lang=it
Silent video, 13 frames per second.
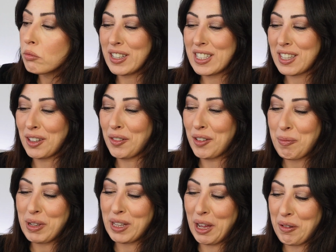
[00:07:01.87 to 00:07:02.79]
Questa
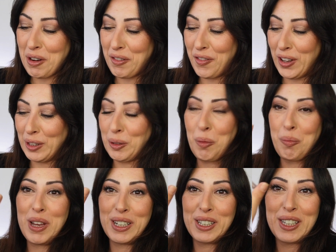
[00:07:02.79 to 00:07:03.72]
dovrebbe dare un effetto
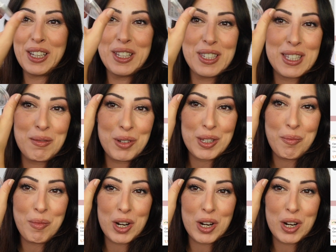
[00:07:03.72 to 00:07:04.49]
bianchissimo, sembra